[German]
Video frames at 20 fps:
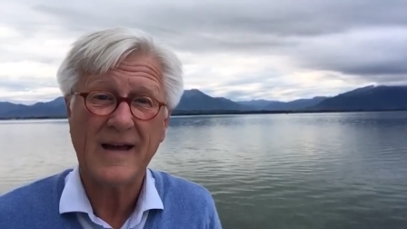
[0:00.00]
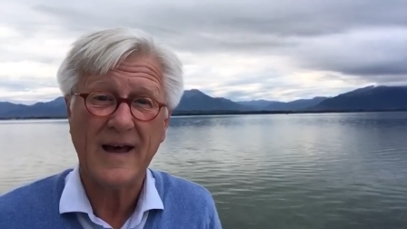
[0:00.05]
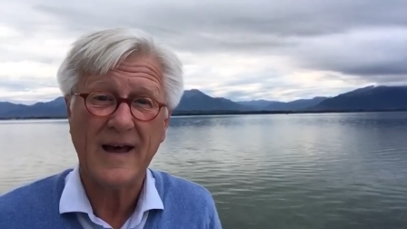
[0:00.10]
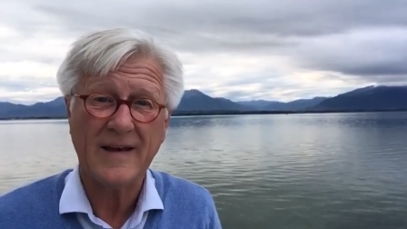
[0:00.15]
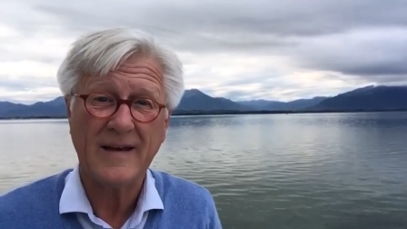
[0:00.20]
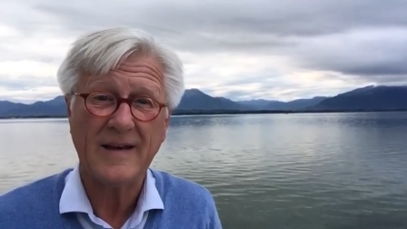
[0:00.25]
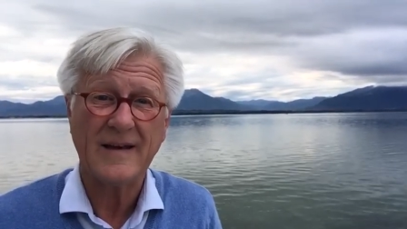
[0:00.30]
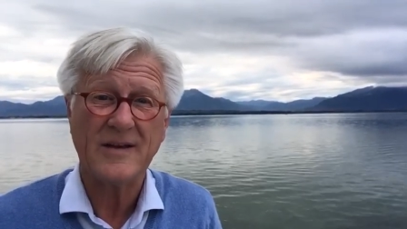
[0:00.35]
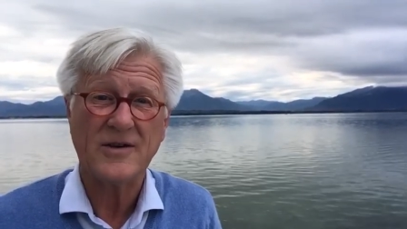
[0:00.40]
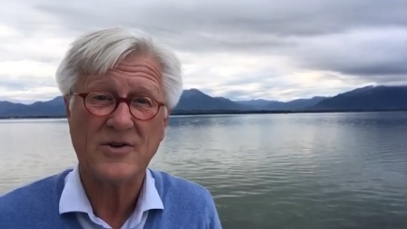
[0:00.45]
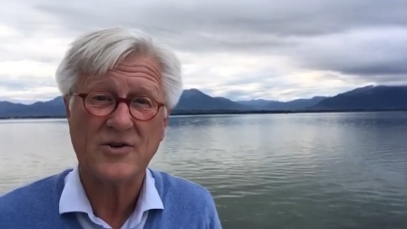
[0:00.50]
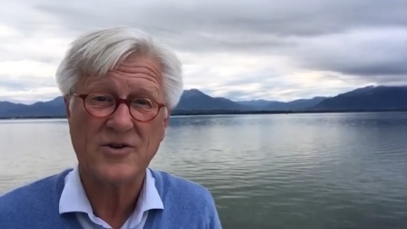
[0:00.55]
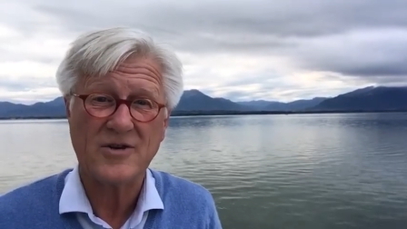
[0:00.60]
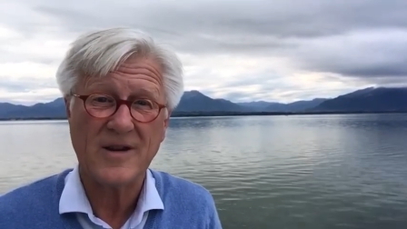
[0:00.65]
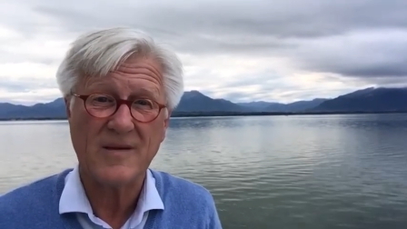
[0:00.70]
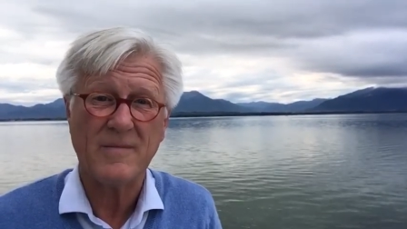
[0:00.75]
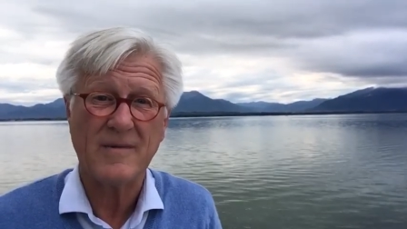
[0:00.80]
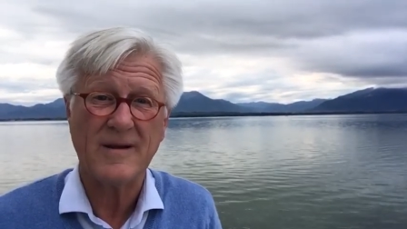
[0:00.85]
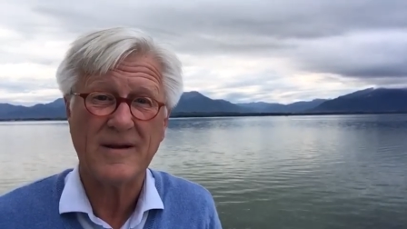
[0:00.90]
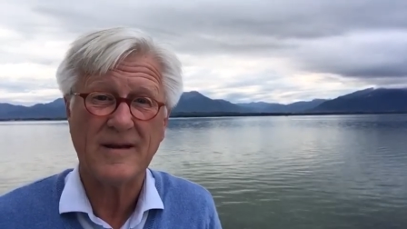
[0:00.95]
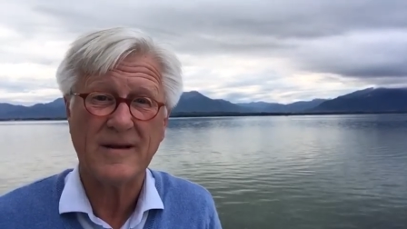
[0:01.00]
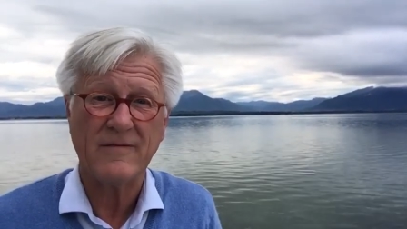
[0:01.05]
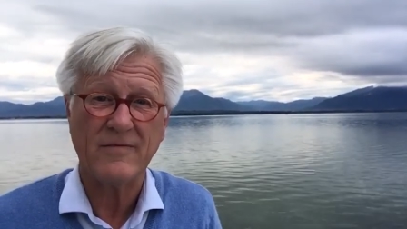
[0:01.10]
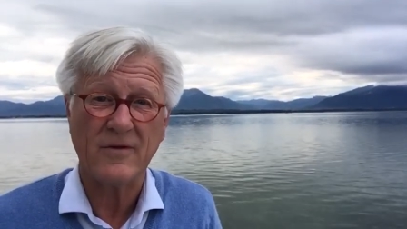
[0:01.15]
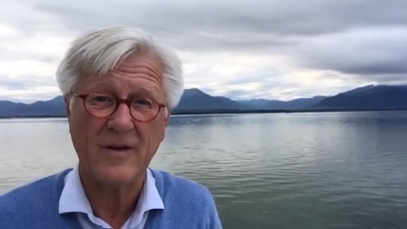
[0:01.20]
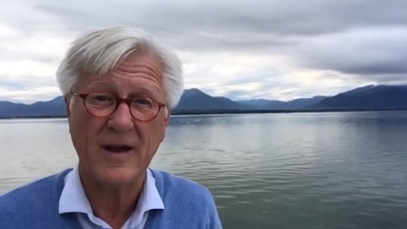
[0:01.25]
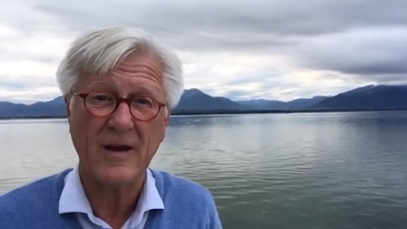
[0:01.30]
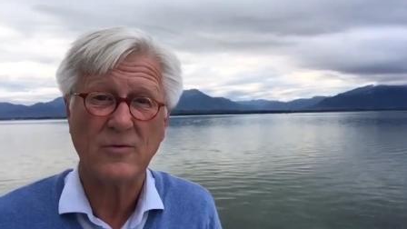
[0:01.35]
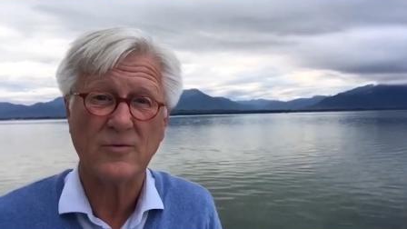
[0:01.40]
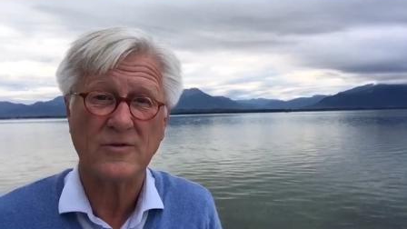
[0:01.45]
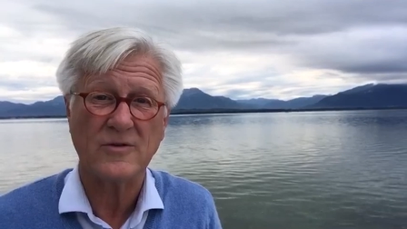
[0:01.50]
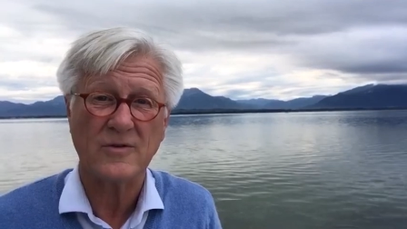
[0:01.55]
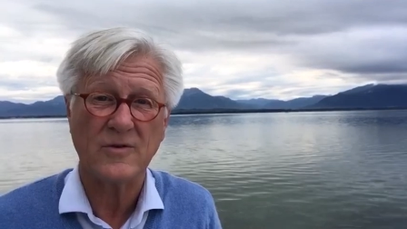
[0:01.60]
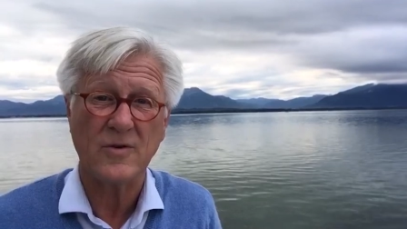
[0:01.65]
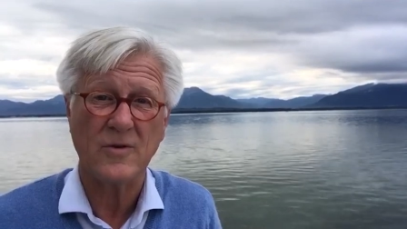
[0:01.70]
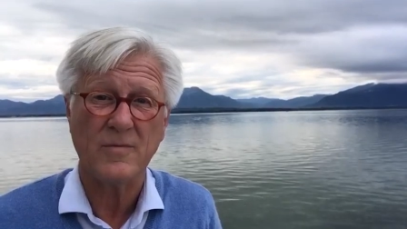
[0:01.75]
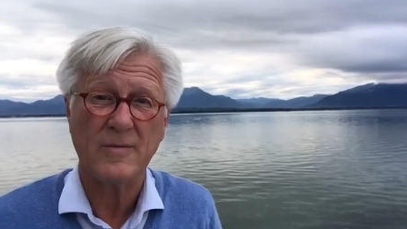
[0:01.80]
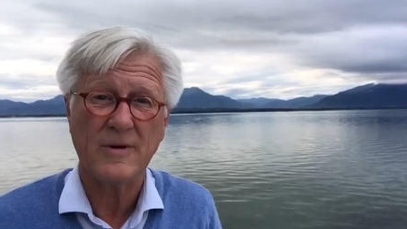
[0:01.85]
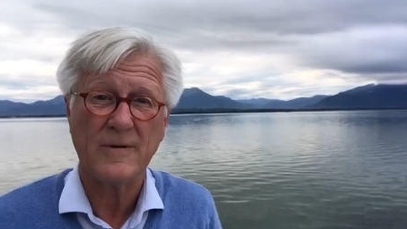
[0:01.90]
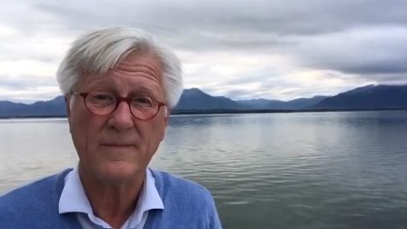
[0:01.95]
anderen Stimmen, die von außen
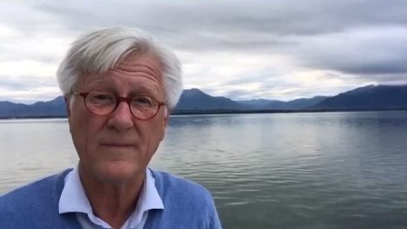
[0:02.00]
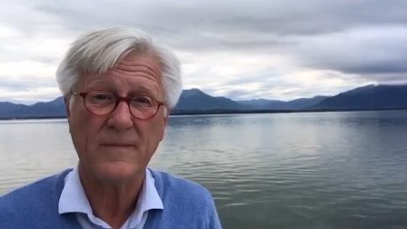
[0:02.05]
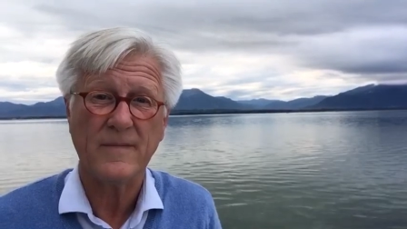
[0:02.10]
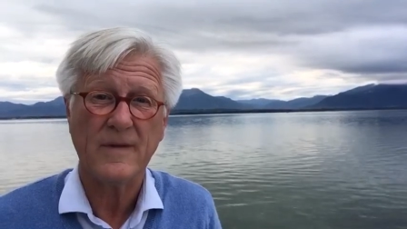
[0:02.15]
kommen.